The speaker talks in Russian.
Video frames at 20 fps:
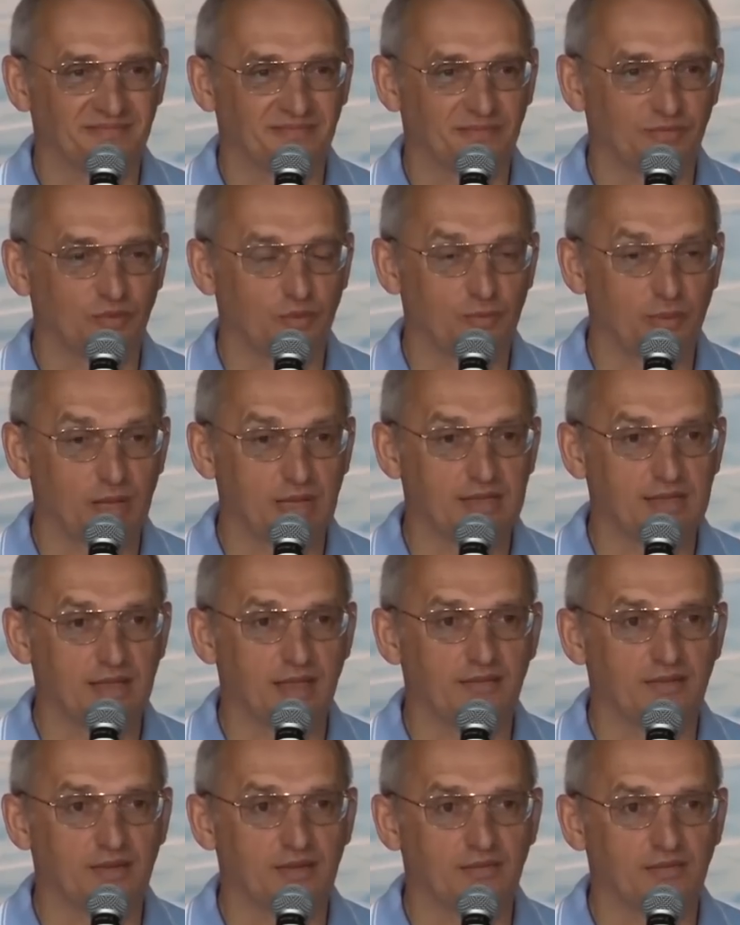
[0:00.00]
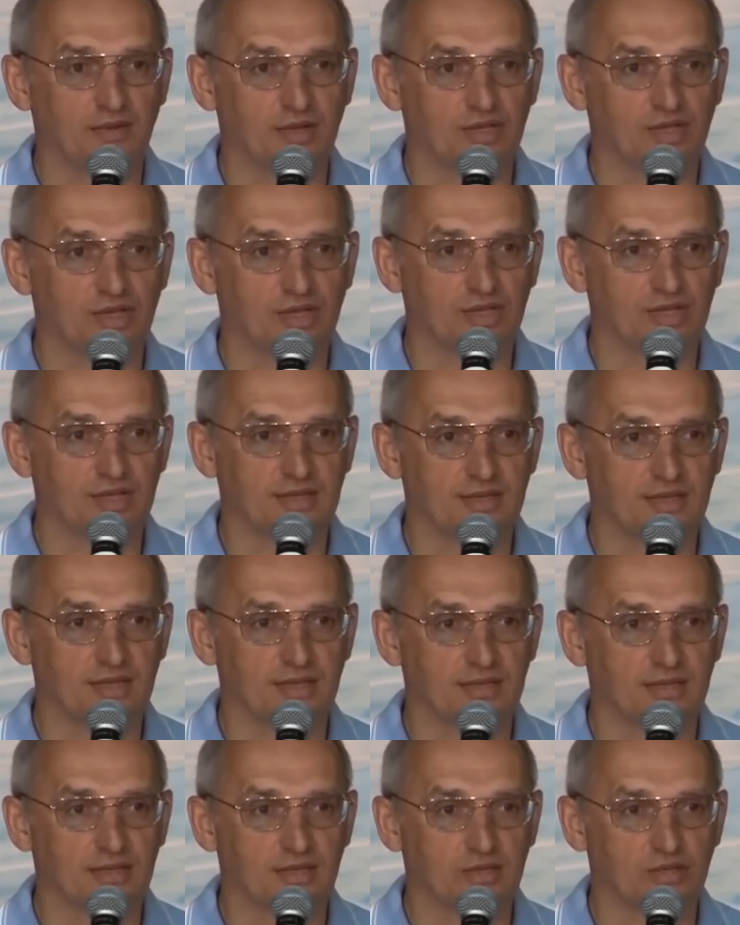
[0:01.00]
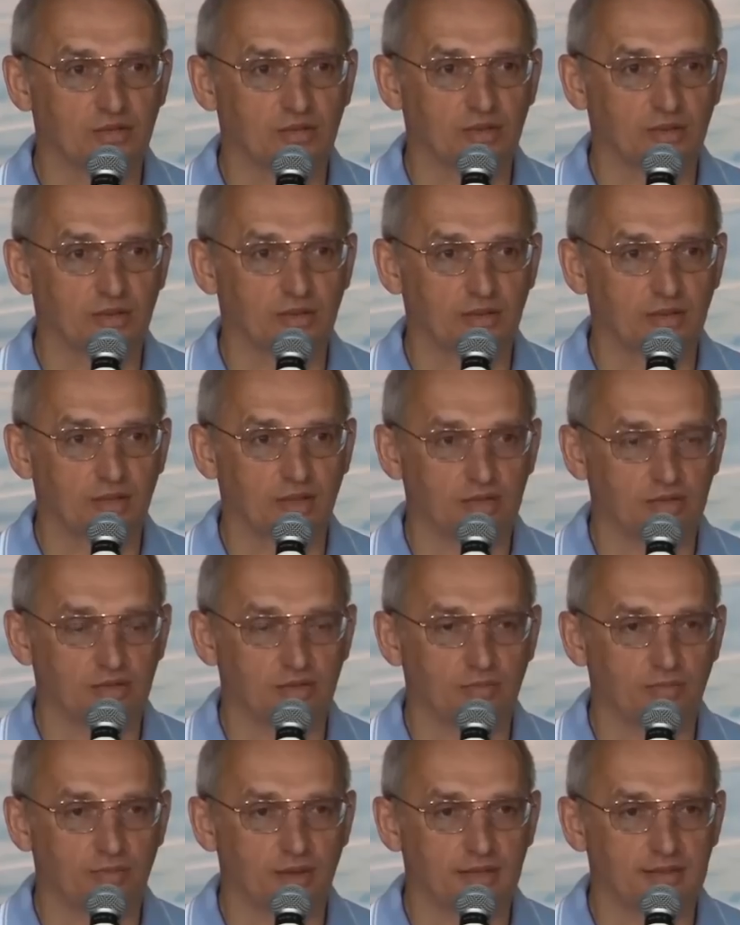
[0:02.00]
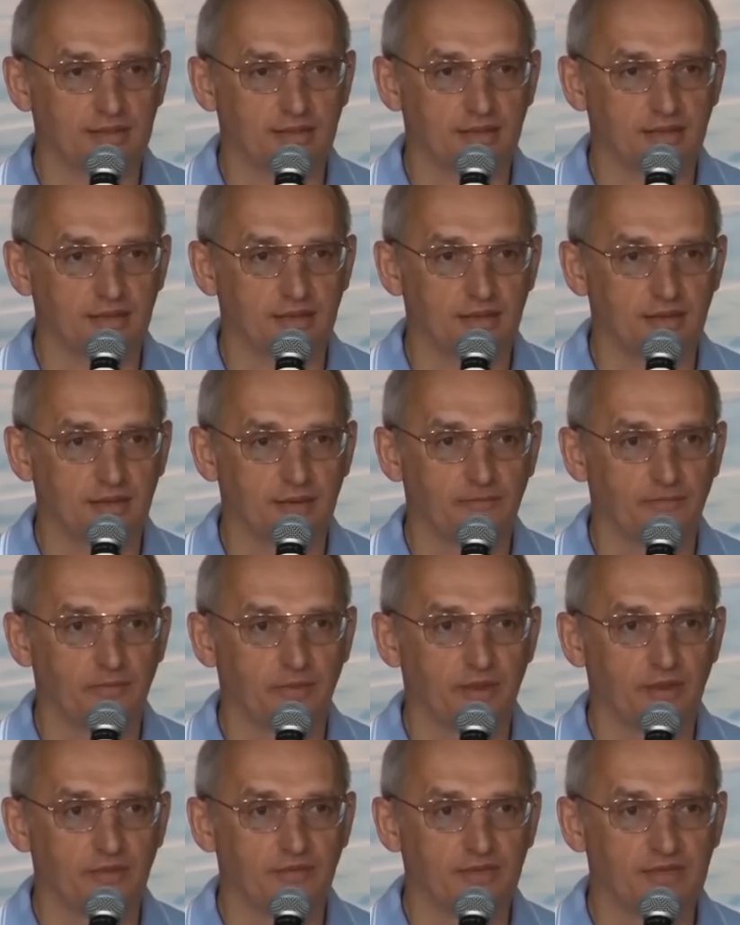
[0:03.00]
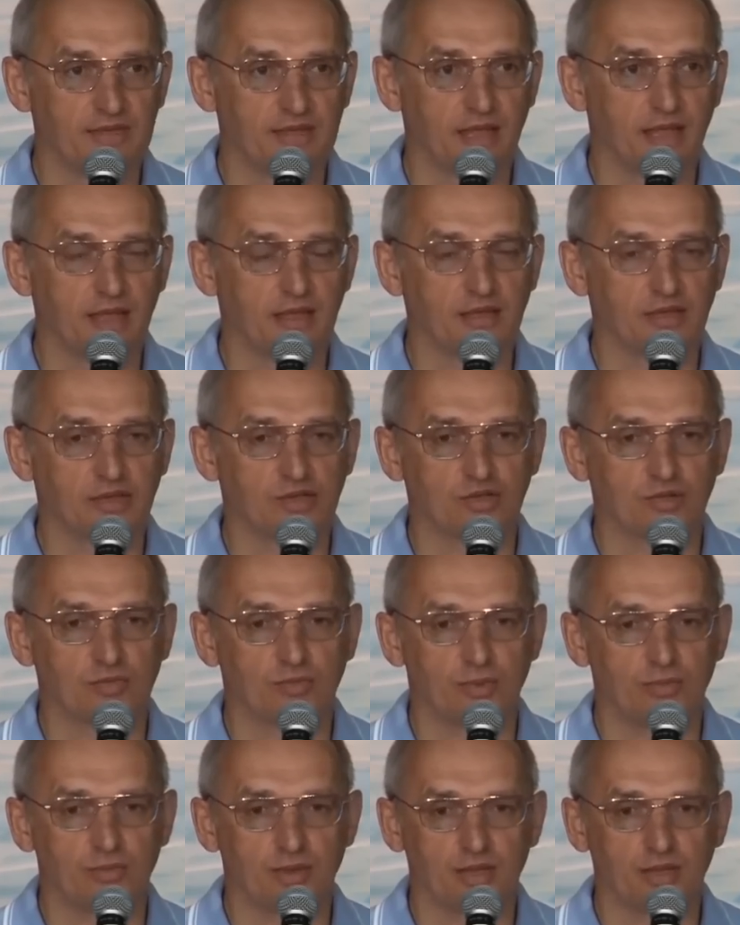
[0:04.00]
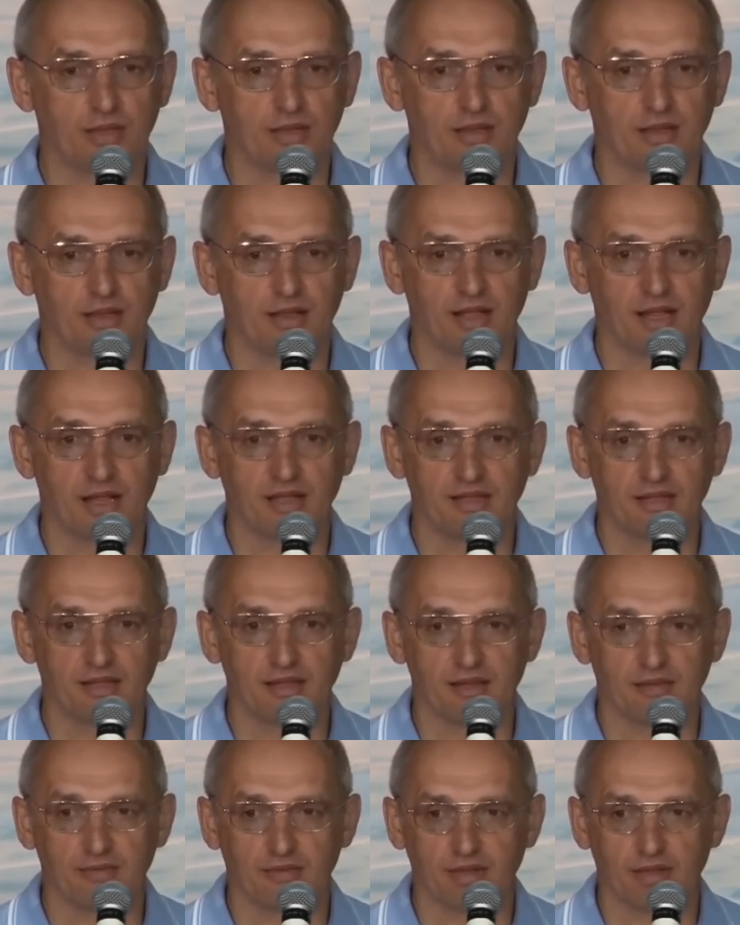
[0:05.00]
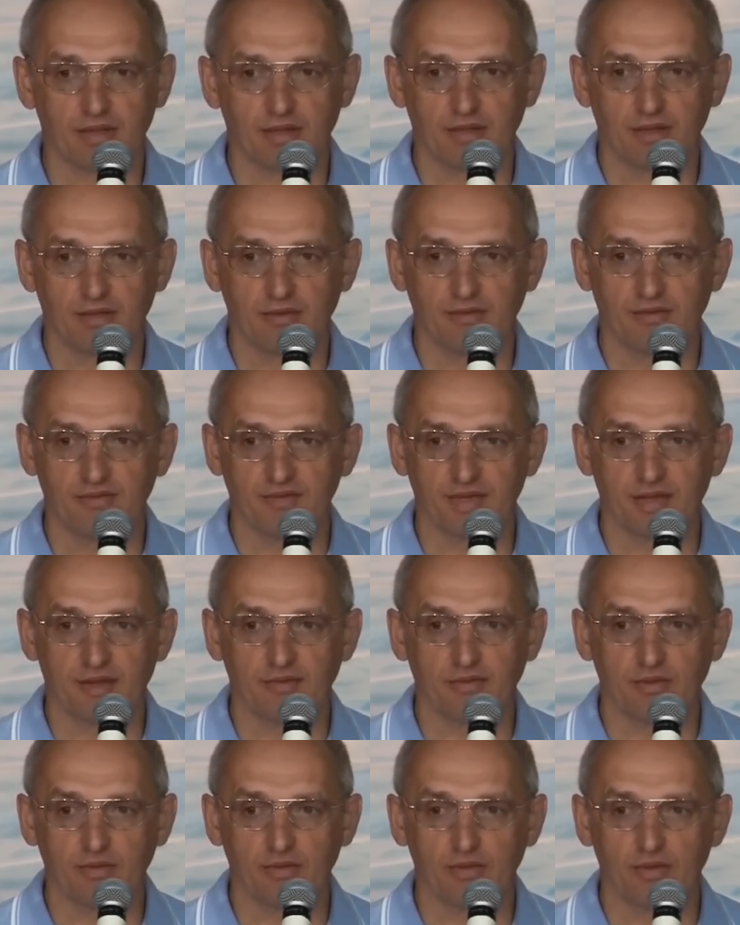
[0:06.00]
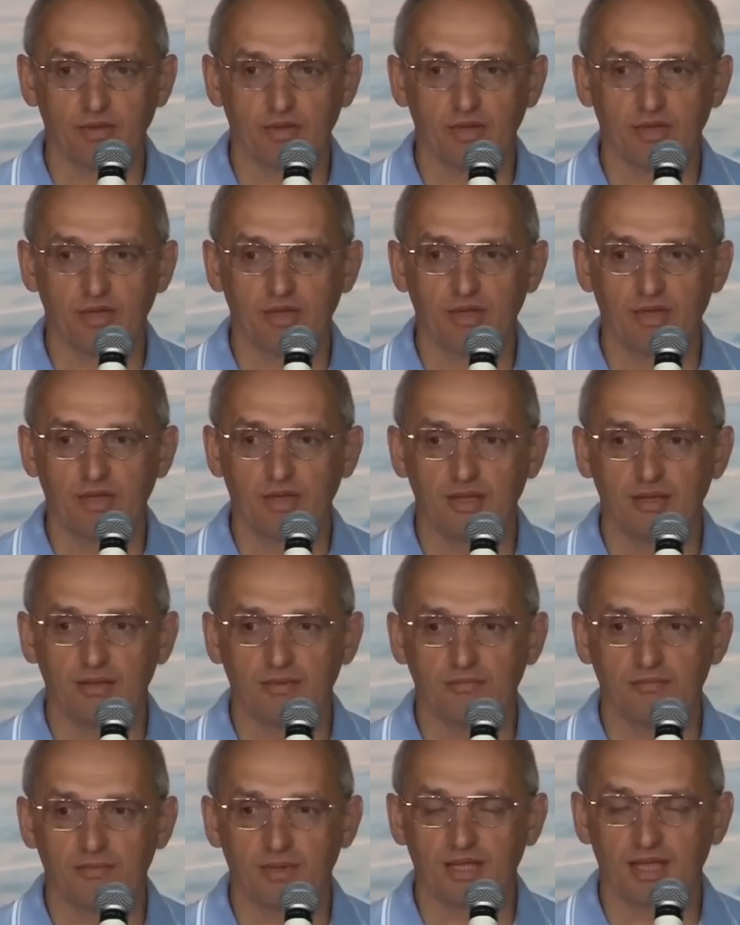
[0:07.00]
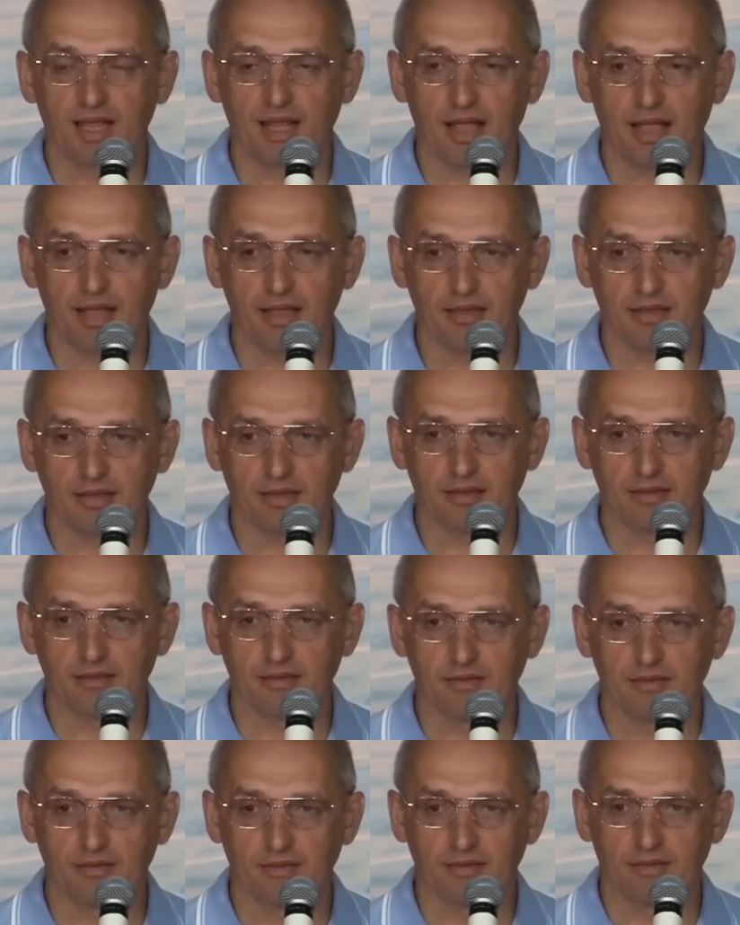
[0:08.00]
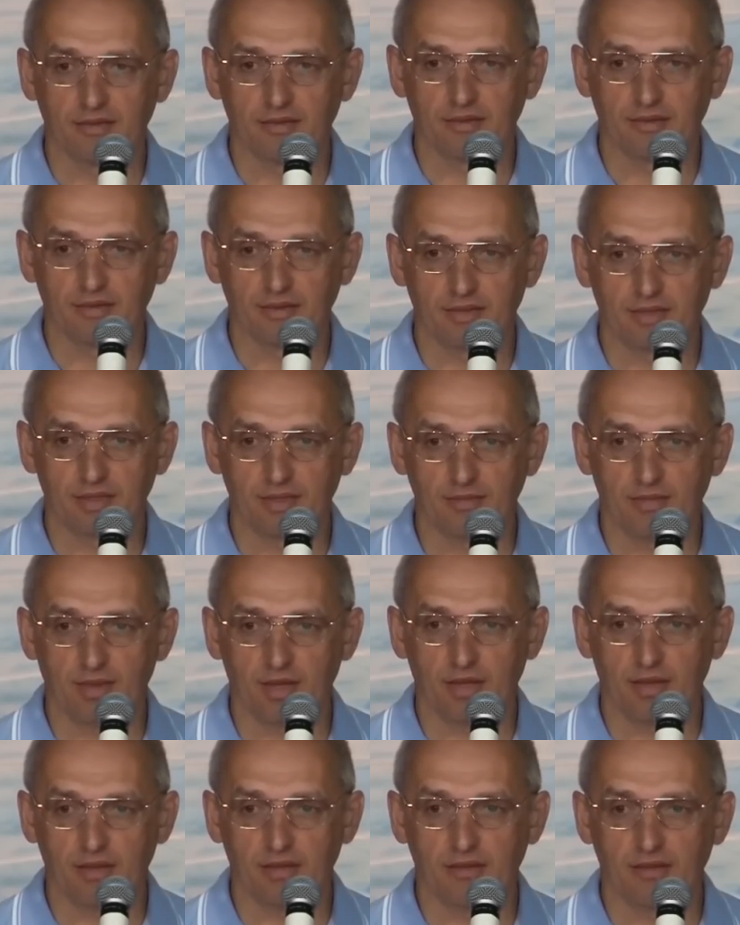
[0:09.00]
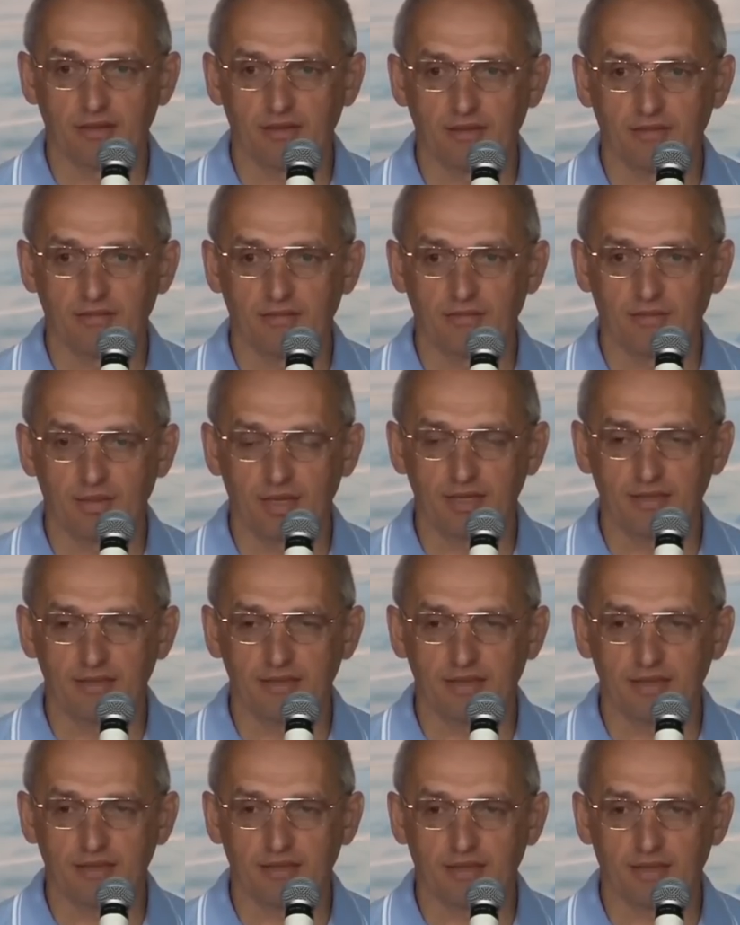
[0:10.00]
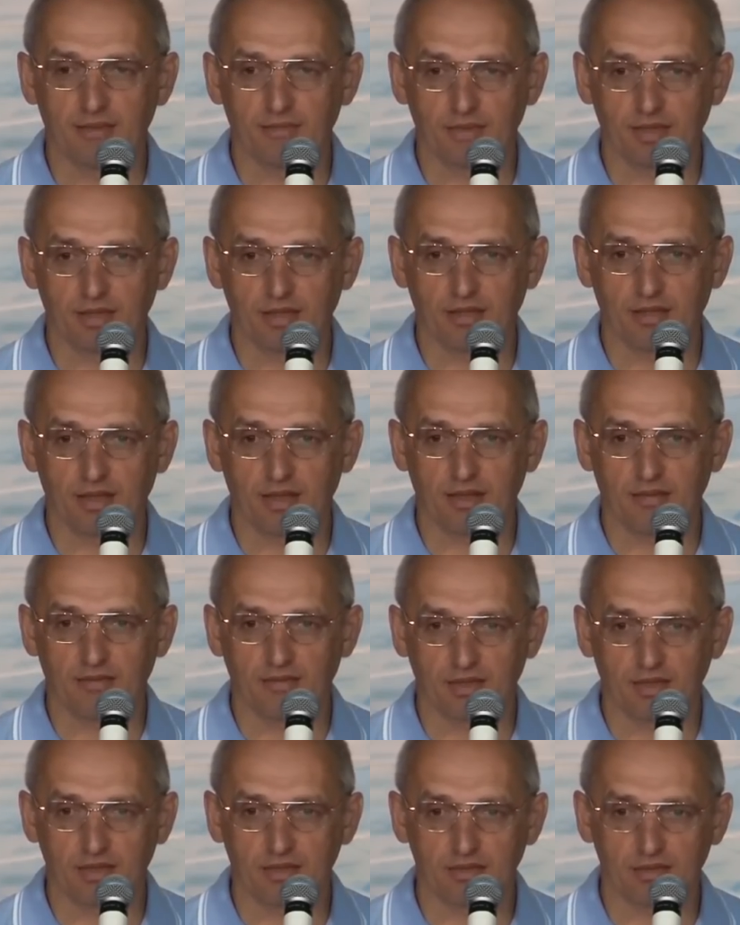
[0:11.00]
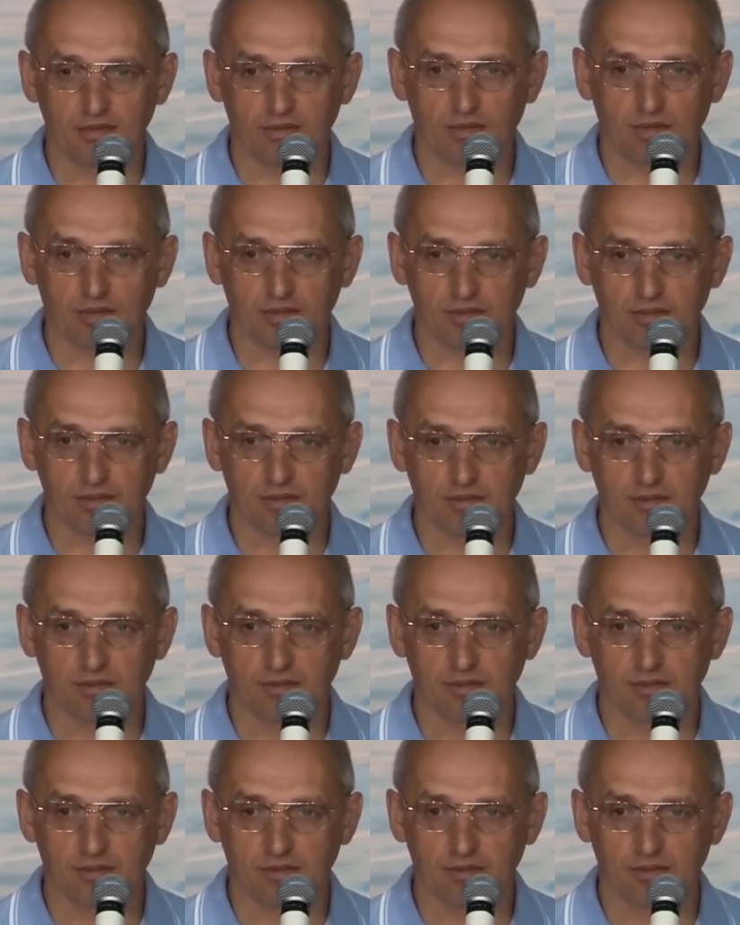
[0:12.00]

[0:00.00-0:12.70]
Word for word: Вот представьте в вашей жизни, если что-то должно произойти – и вы знаете, что победа гарантирована, вы все равно не потеряете себя, близких там и так далее в этой ситуации.